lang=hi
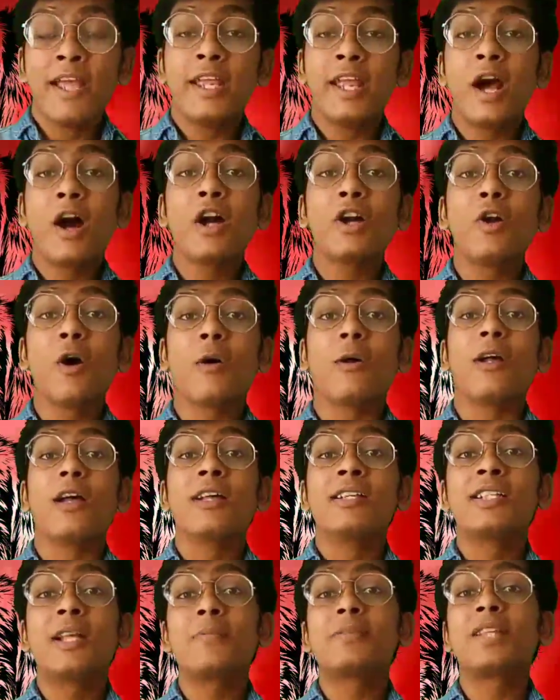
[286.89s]
यह
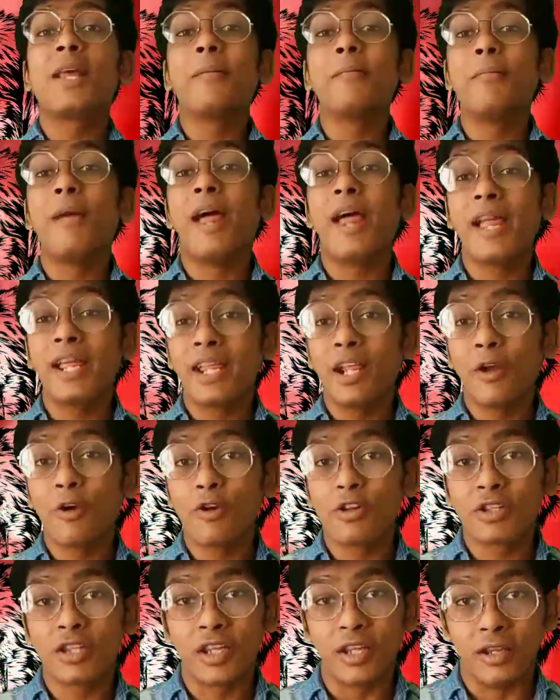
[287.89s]
डॉग सबसे महंगे
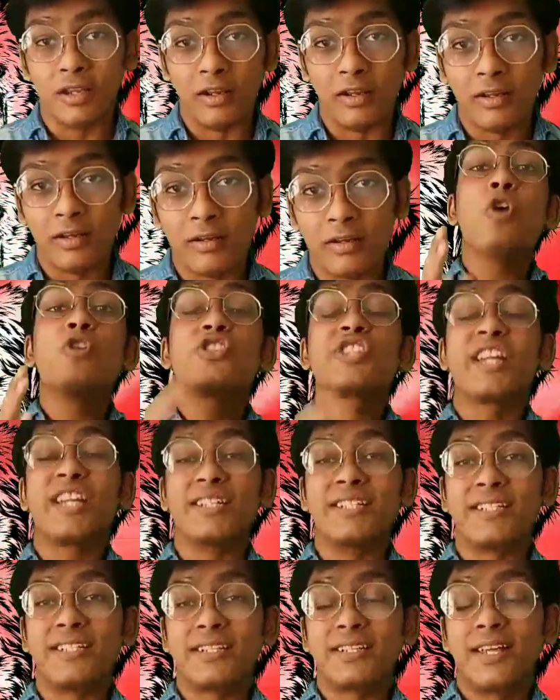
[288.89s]
होते हैं लो
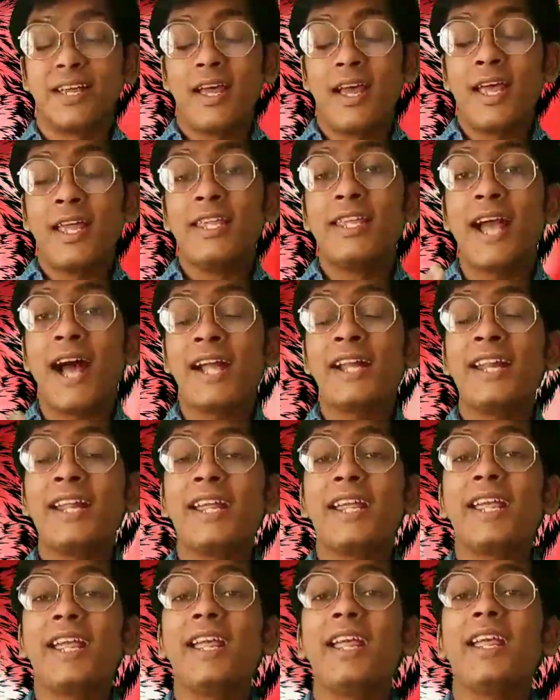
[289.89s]
चेंस
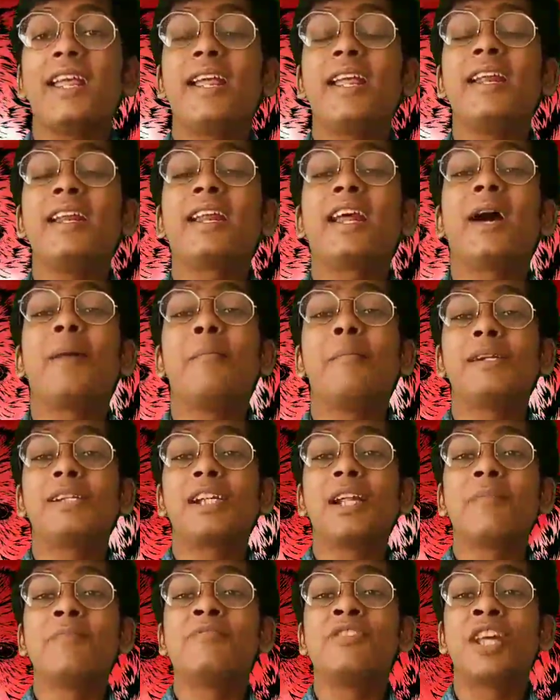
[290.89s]
यानी कि इनका
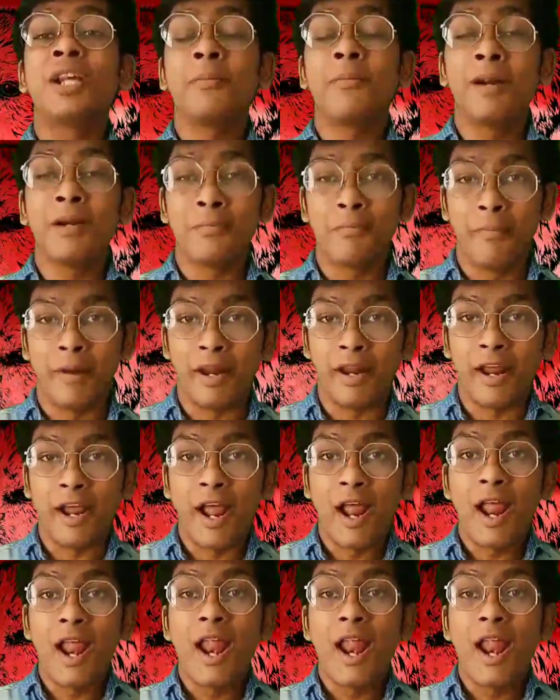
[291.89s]
मतलब जर्मन में